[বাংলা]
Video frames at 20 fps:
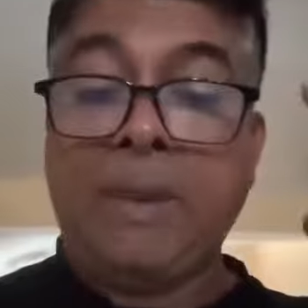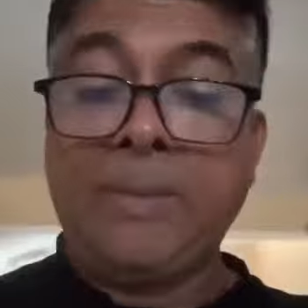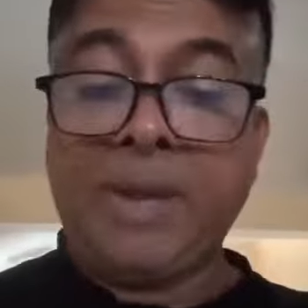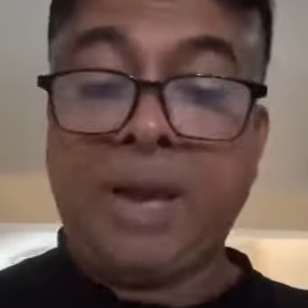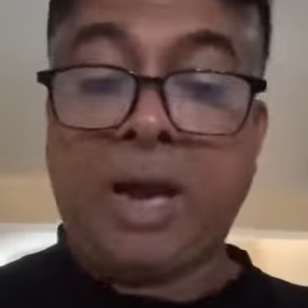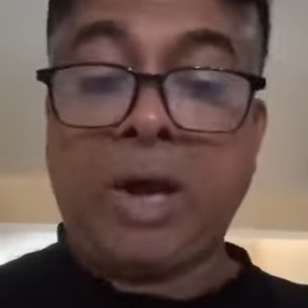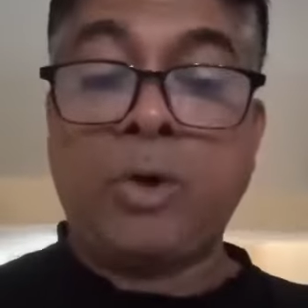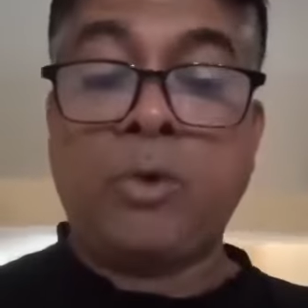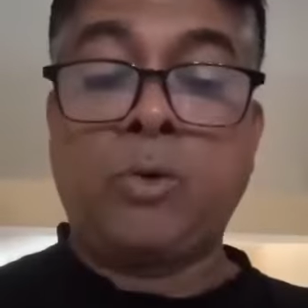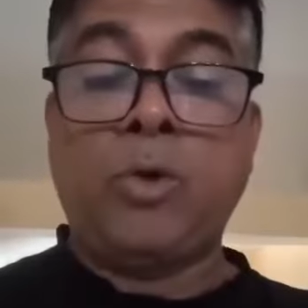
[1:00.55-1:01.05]
আমি
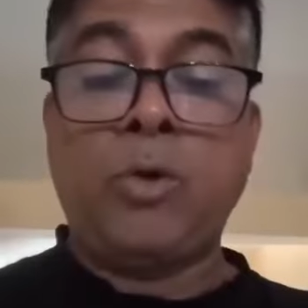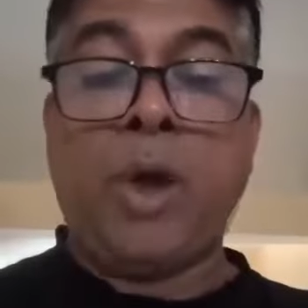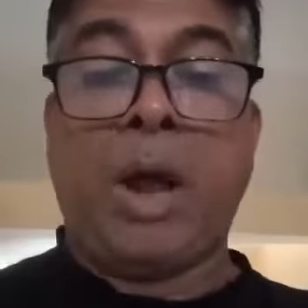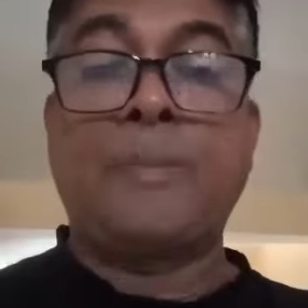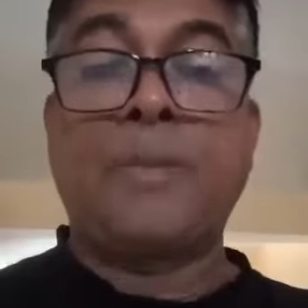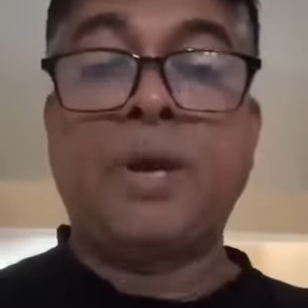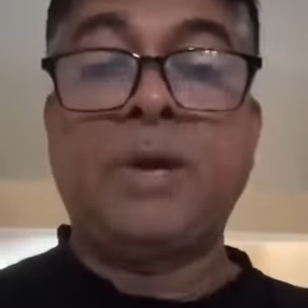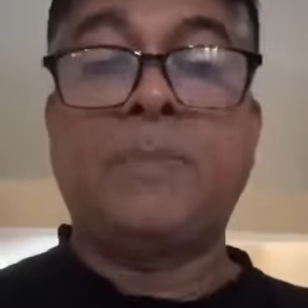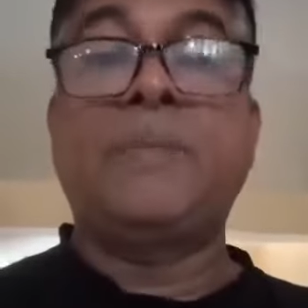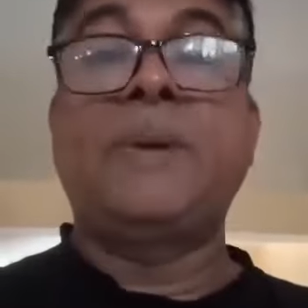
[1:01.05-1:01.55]
আরো কোনো
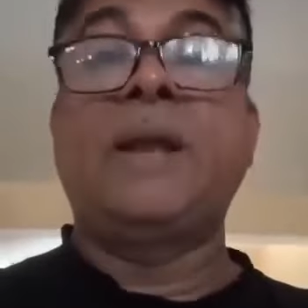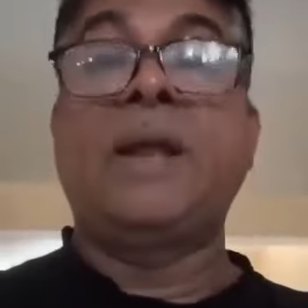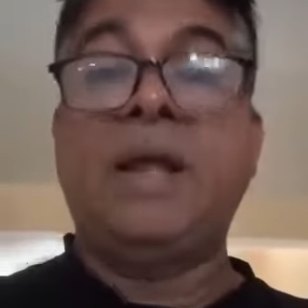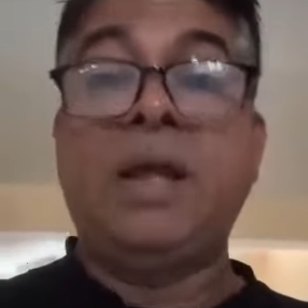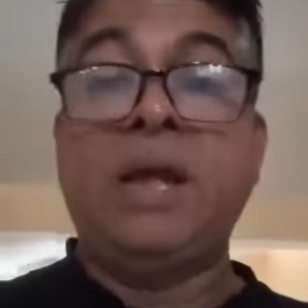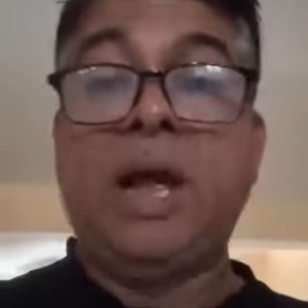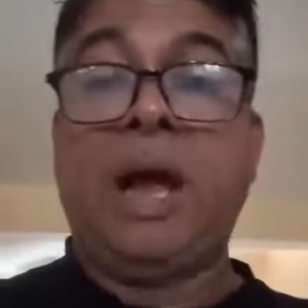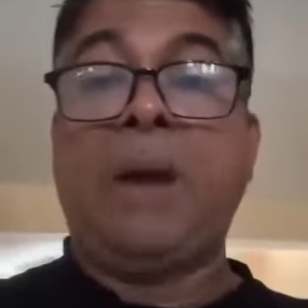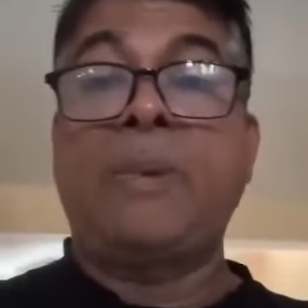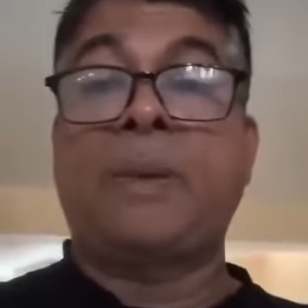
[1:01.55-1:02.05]
আপডেট পেলে
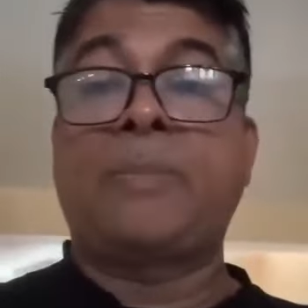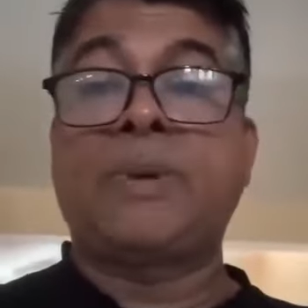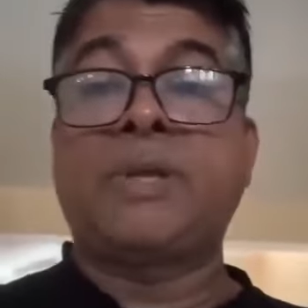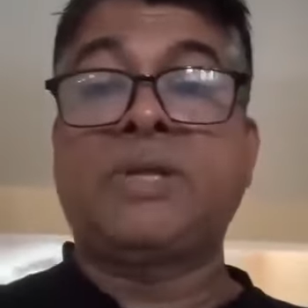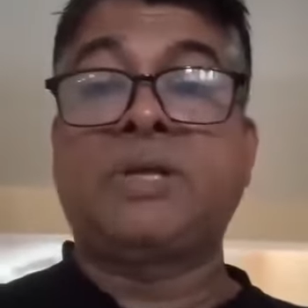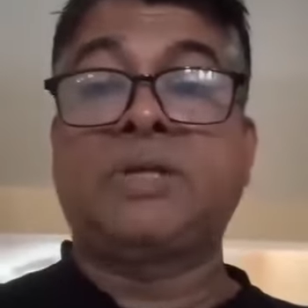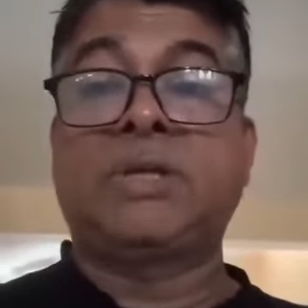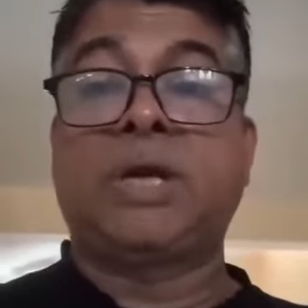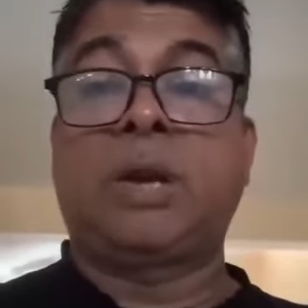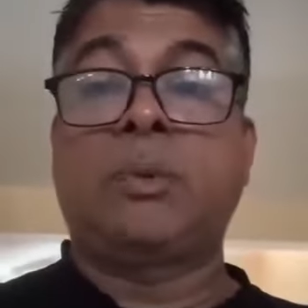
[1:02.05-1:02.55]
আমি
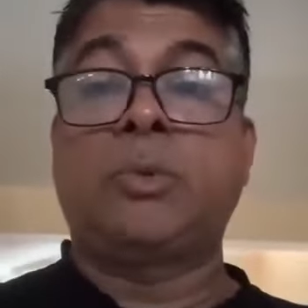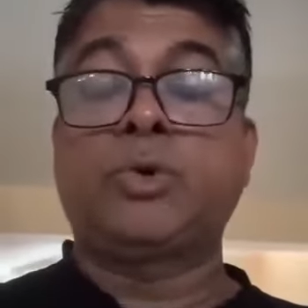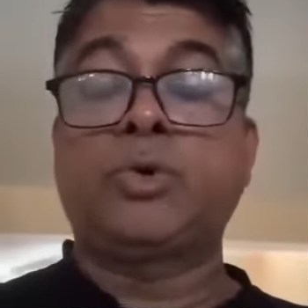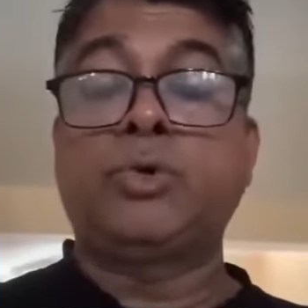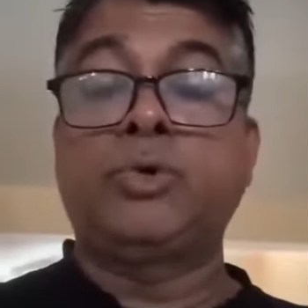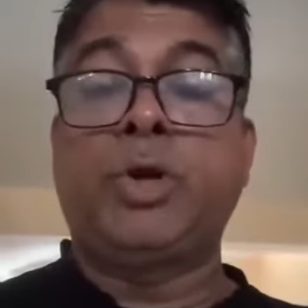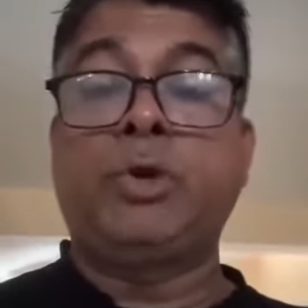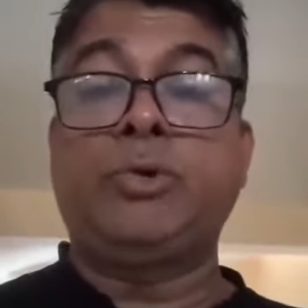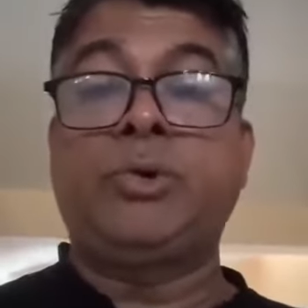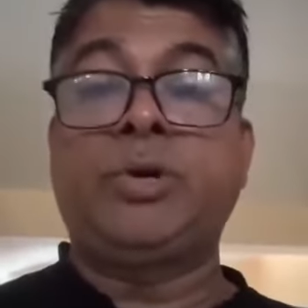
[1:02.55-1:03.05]
আপনাদের জানাবো
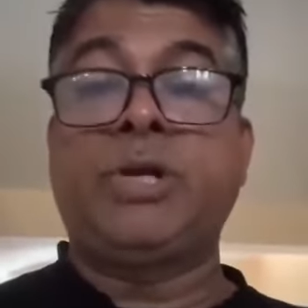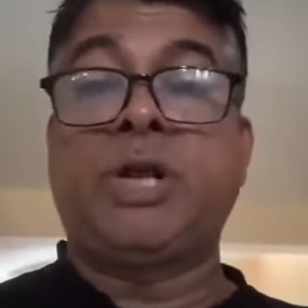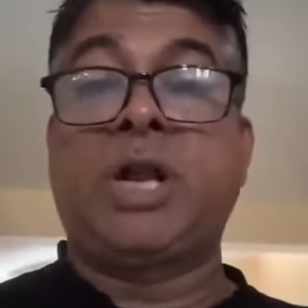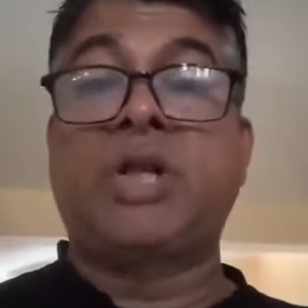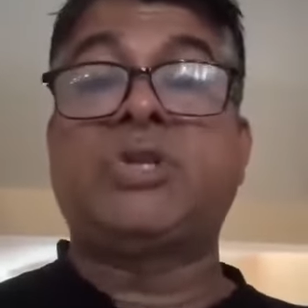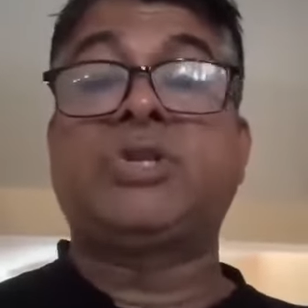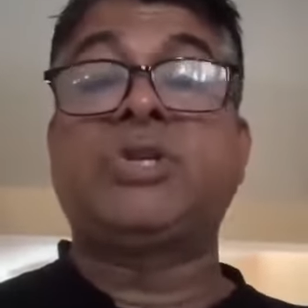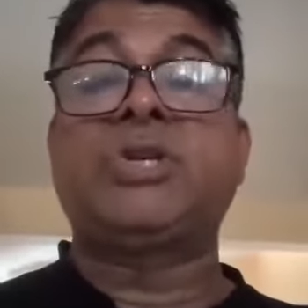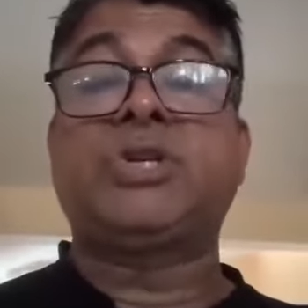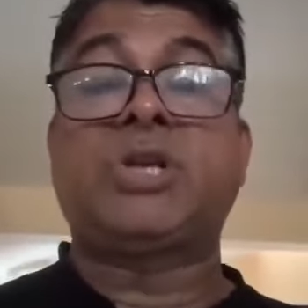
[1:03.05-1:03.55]
শুধু এইটুকু
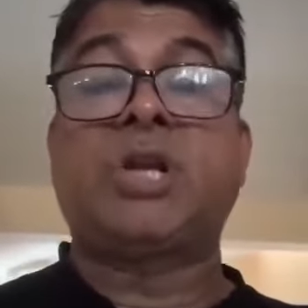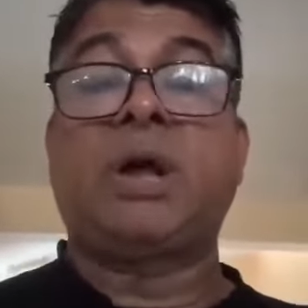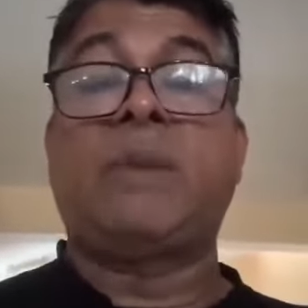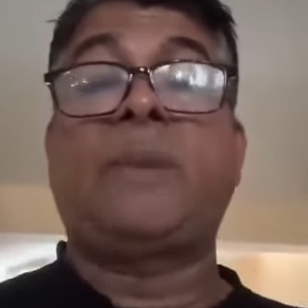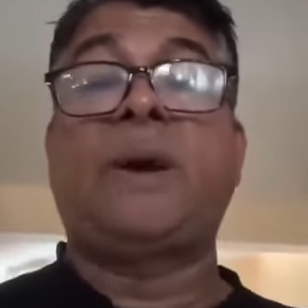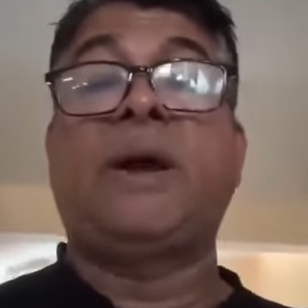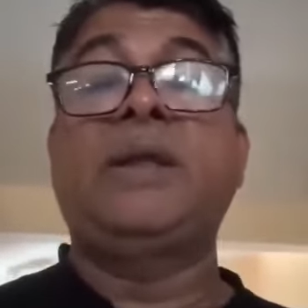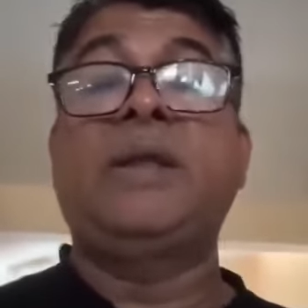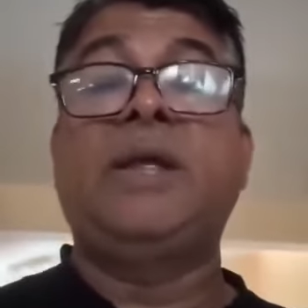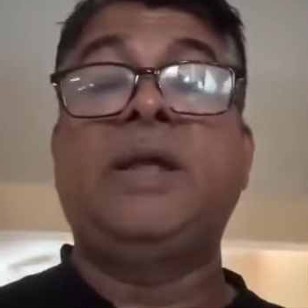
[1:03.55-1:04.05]
জানাচ্ছি
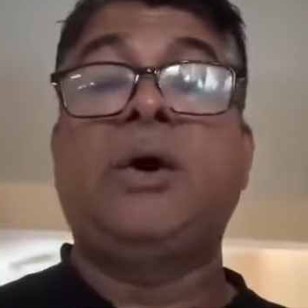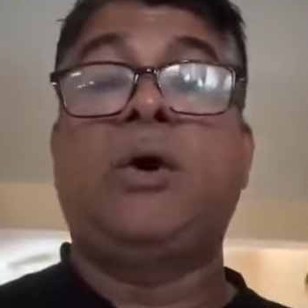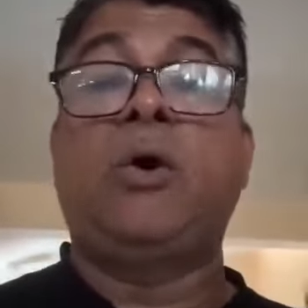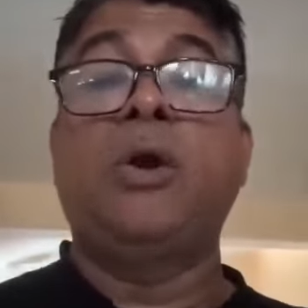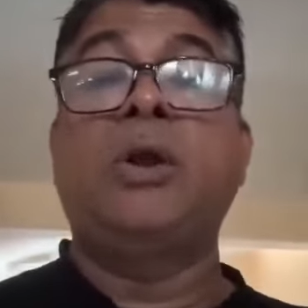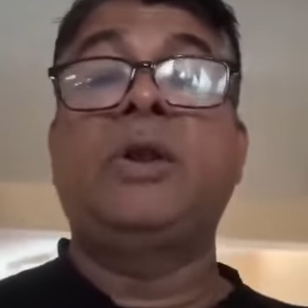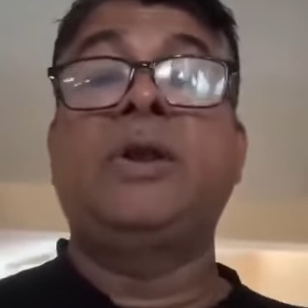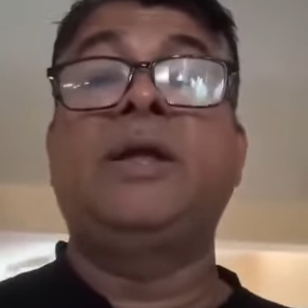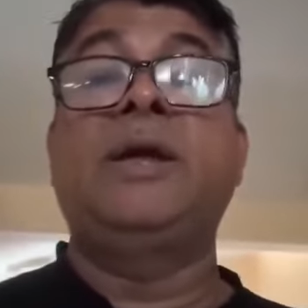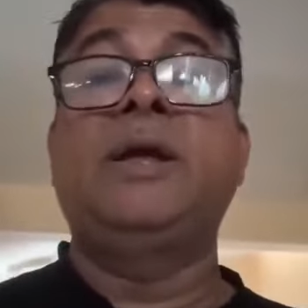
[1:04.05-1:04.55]
সেনাবাহিনী
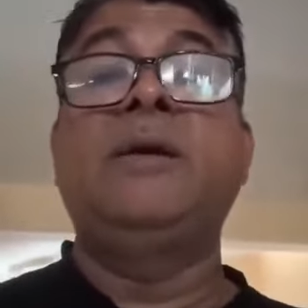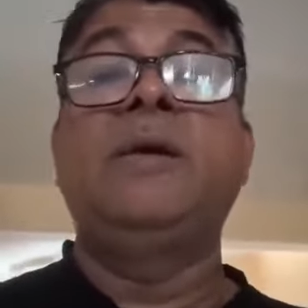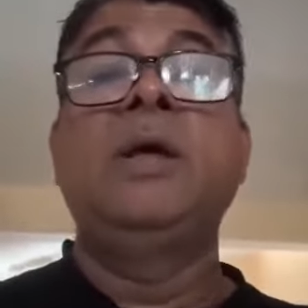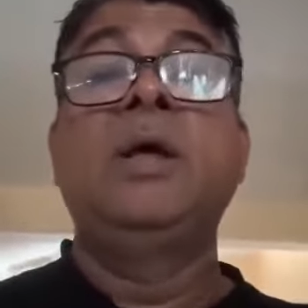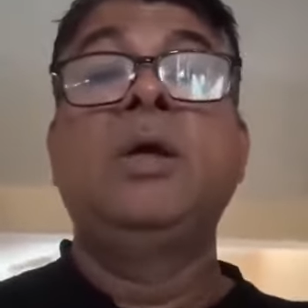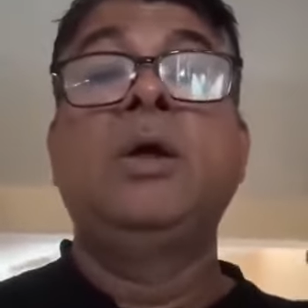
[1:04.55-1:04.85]
অলরেডি